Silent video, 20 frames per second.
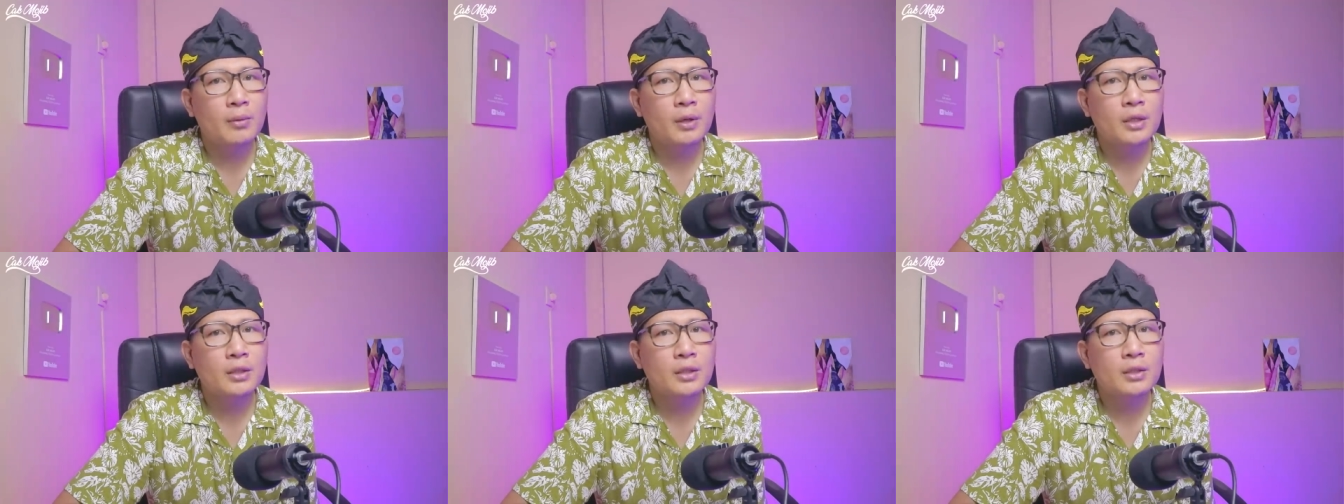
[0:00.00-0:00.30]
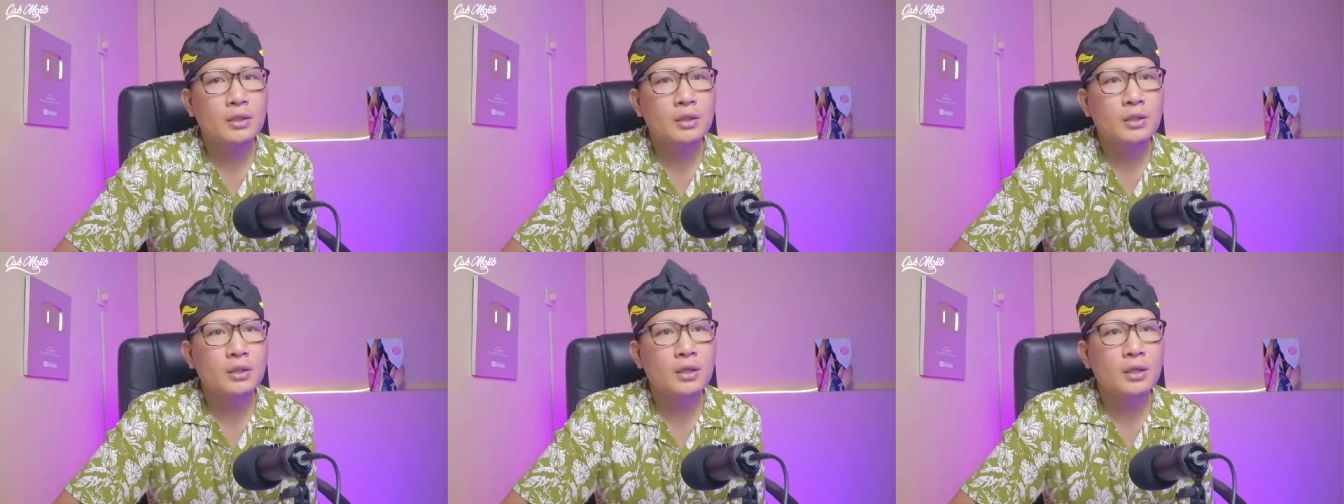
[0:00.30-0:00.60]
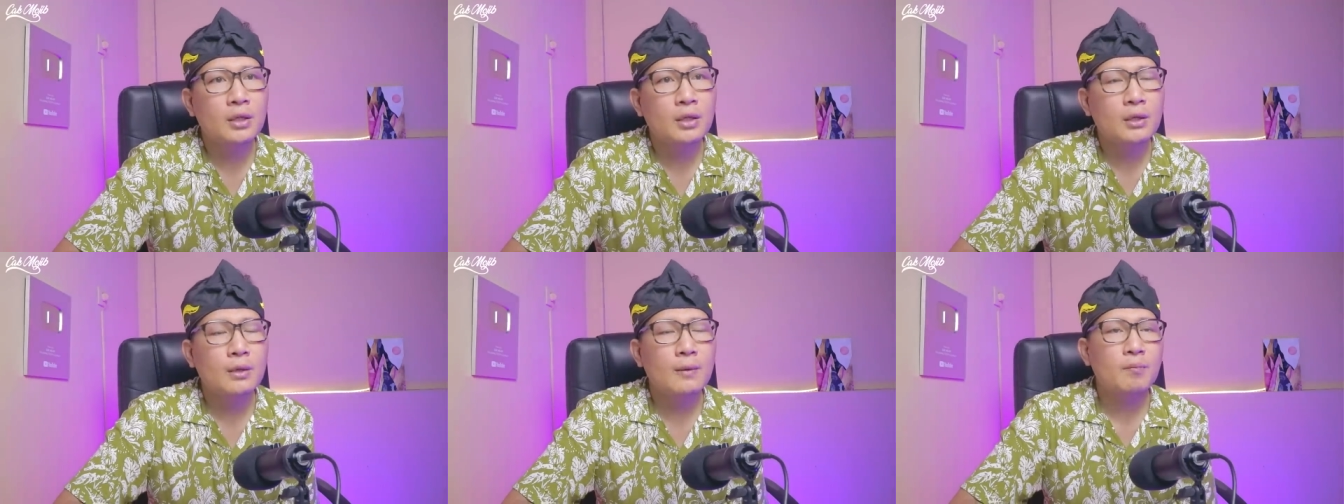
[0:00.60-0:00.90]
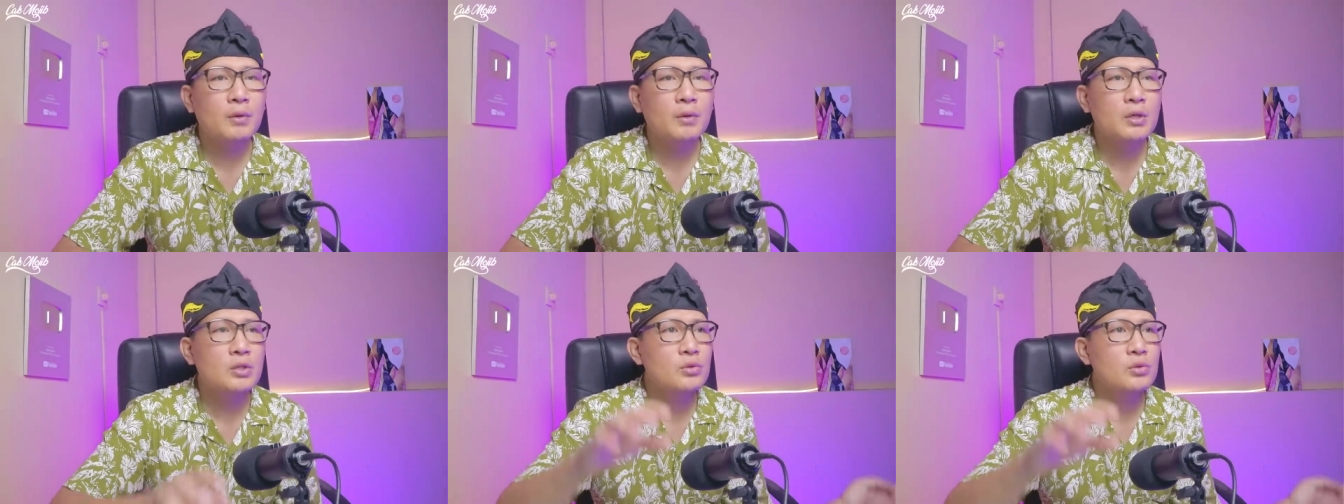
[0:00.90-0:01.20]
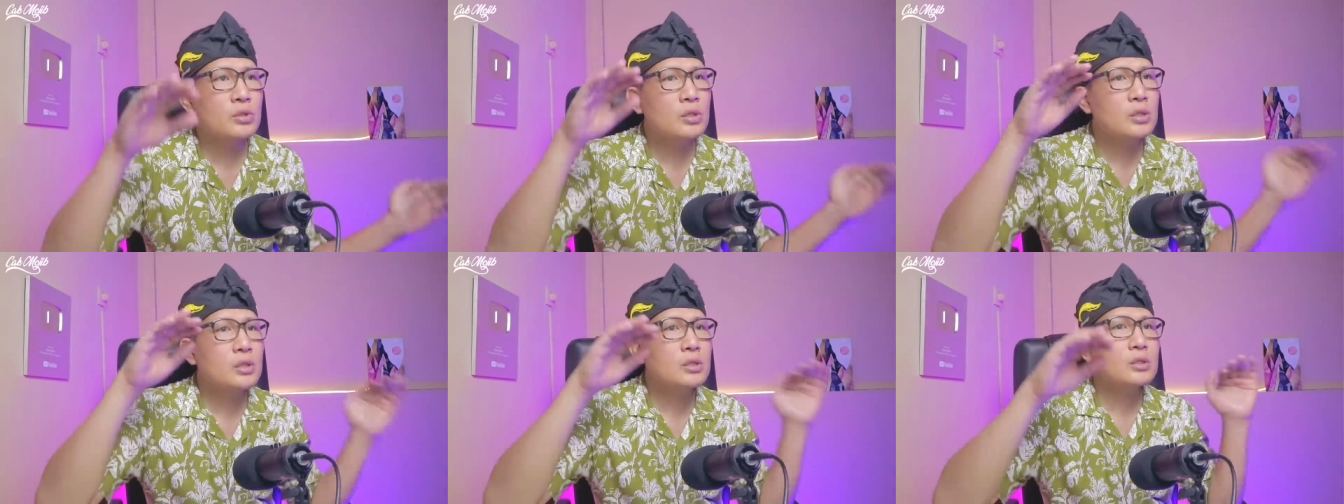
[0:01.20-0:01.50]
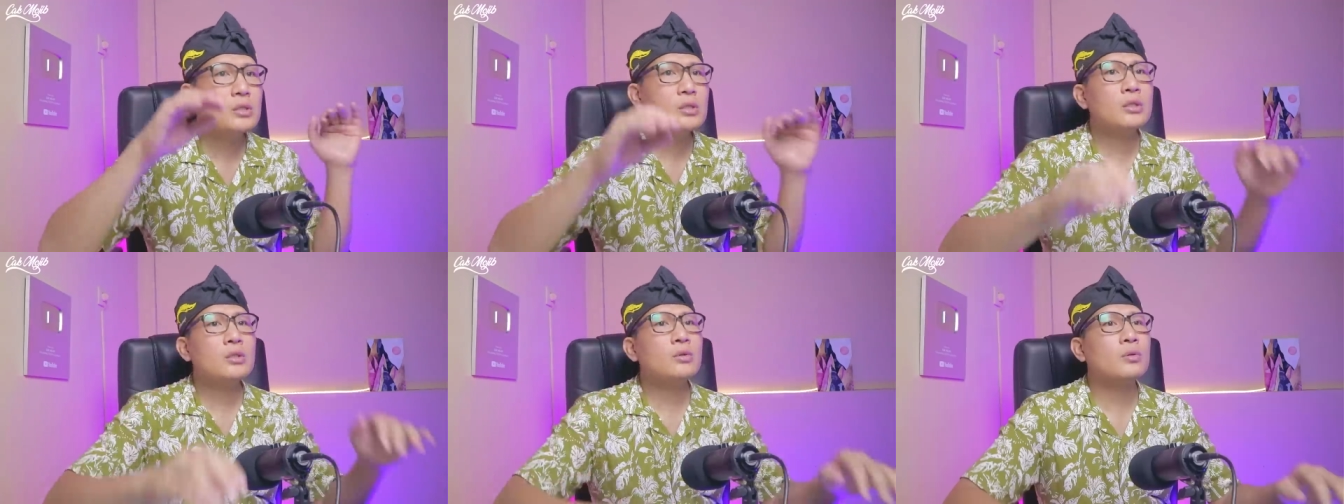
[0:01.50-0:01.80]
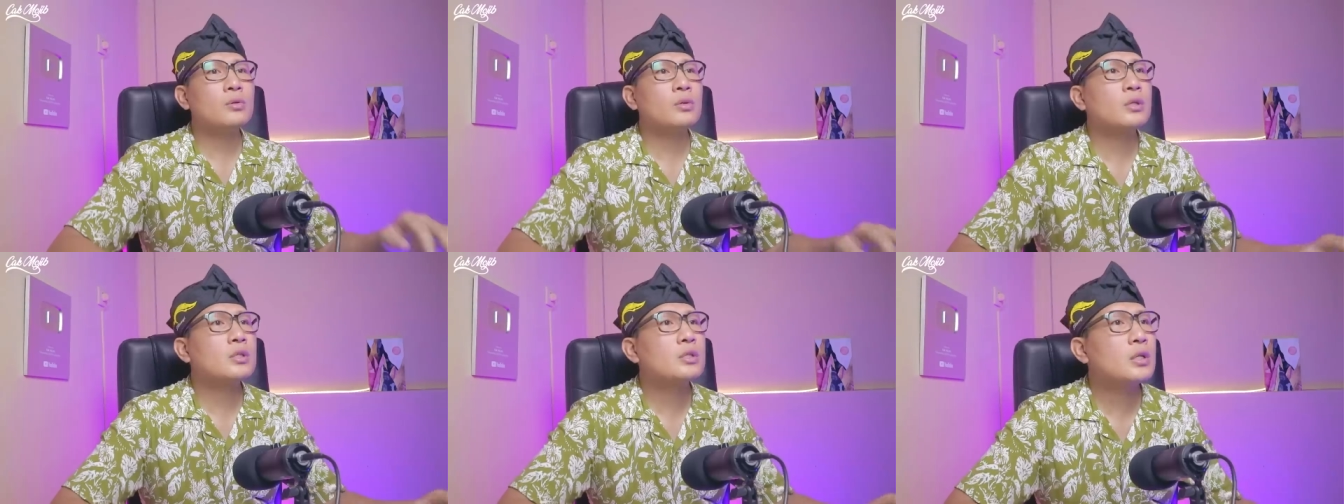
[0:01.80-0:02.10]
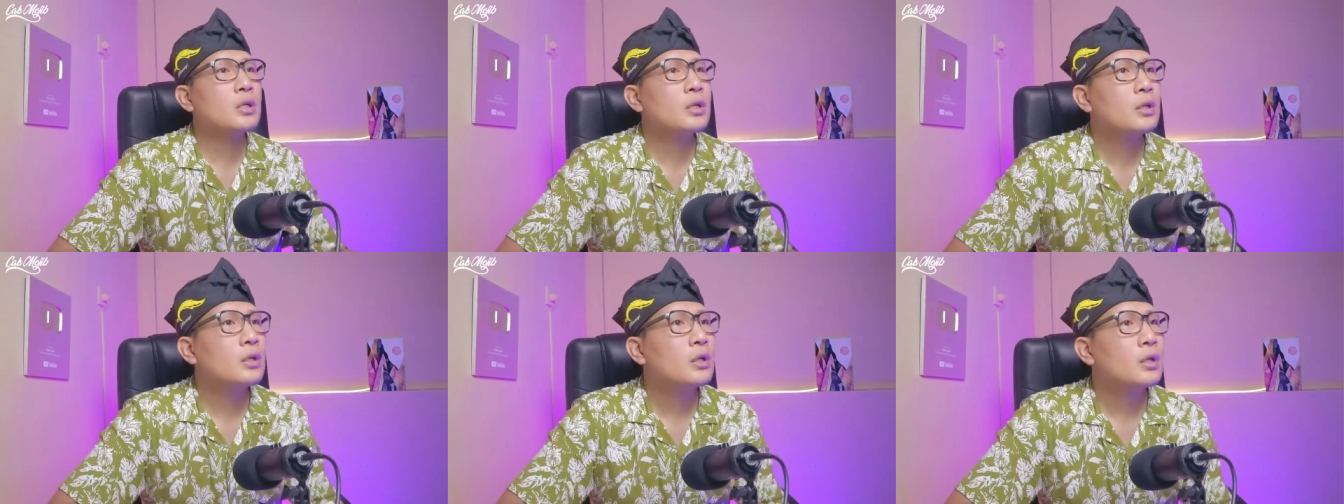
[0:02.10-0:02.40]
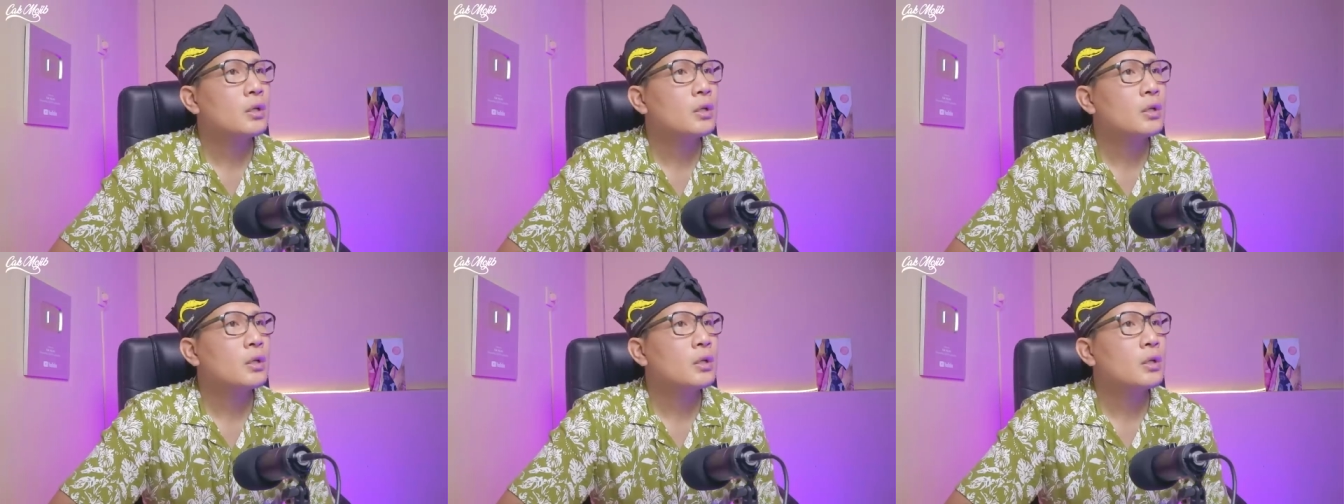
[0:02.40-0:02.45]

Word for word: Berarti dia masuknya ke situ guys ya.